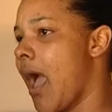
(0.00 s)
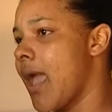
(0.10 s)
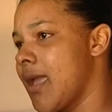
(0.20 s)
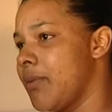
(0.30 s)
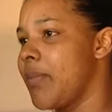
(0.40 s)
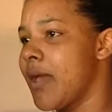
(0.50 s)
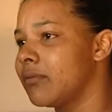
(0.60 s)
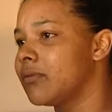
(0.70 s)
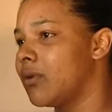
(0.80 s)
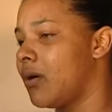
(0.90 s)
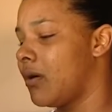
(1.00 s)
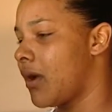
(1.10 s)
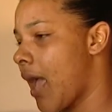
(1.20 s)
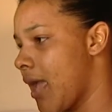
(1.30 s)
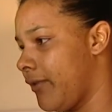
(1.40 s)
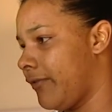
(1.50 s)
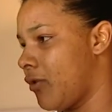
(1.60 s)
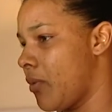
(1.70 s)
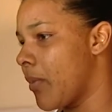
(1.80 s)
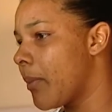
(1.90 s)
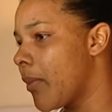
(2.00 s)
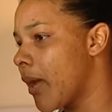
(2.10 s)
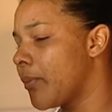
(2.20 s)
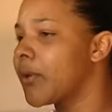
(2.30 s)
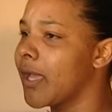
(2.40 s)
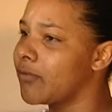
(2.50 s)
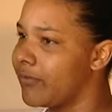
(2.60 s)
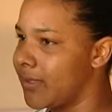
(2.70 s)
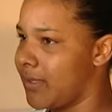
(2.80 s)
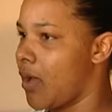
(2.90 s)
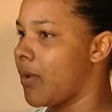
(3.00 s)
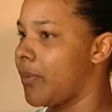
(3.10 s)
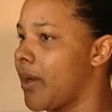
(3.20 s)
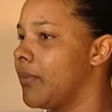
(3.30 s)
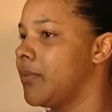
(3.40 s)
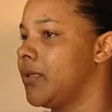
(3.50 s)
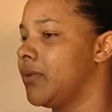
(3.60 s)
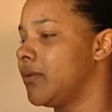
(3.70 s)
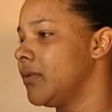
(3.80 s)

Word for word: Aí ele perguntou. Aí ele falou, mamãe, por que vai ter aula para mim?